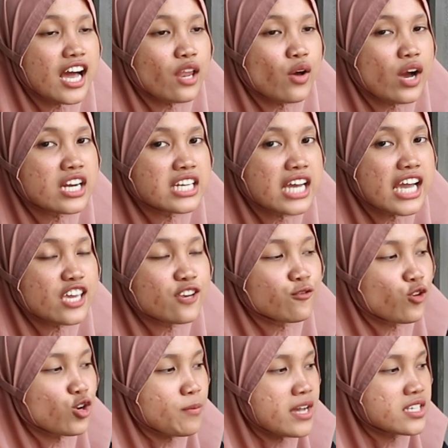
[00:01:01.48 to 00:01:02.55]
kalau ada
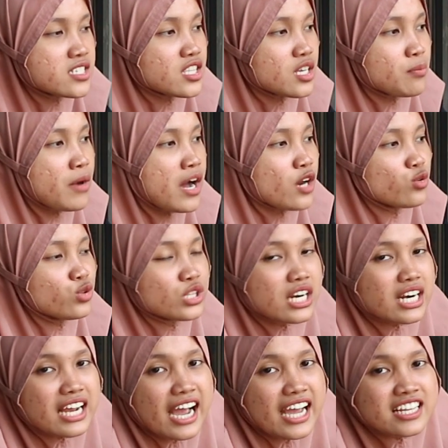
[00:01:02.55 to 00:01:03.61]
informasi terbaru
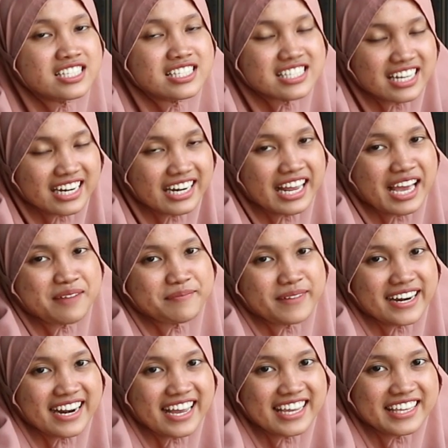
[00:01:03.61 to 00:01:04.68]
terkait
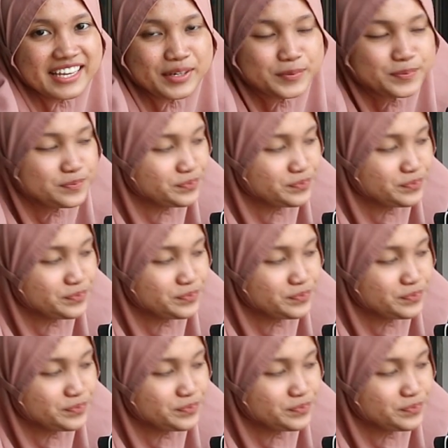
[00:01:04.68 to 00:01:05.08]
senapan angin